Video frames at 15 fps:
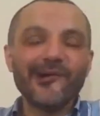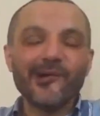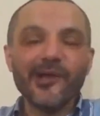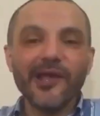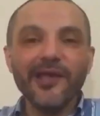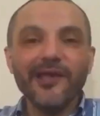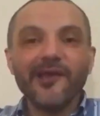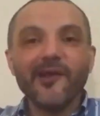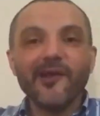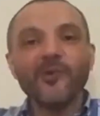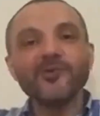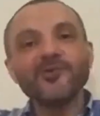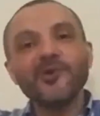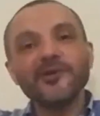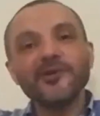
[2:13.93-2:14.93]
اوكي
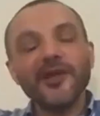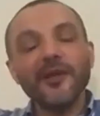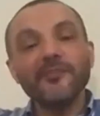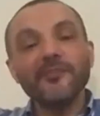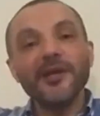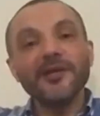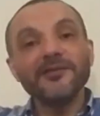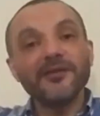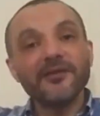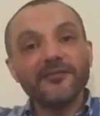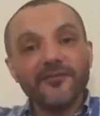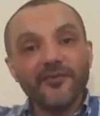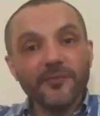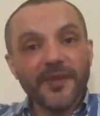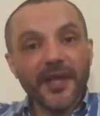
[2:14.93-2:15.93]
وتروح تعمل
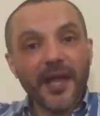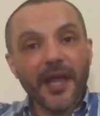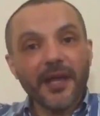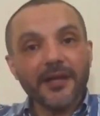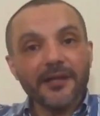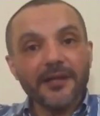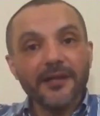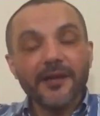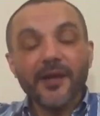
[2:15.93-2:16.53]
الانترفيو بتاعك